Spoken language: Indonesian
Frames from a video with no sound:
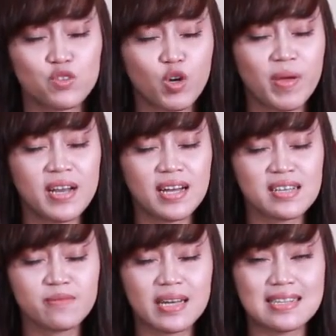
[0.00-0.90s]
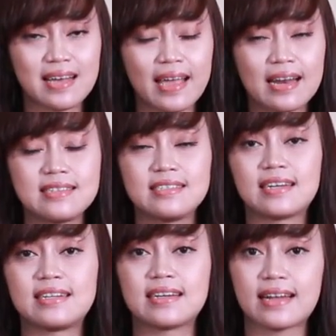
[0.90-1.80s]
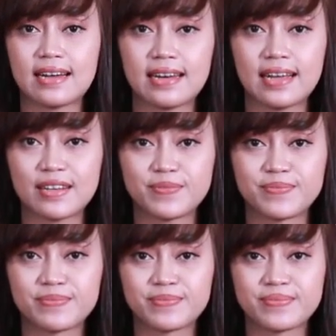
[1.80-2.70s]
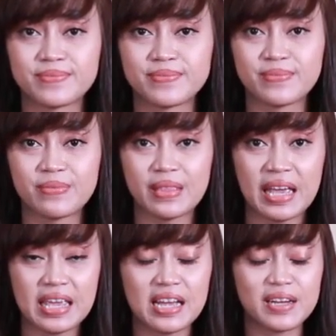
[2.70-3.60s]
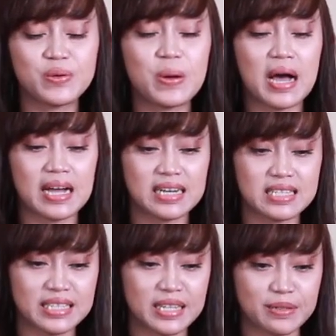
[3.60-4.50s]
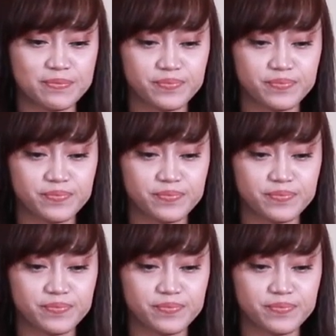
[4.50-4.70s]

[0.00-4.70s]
suami Anda akan semakin sayang dan cinta dengan Anda. Yang kedua, di sini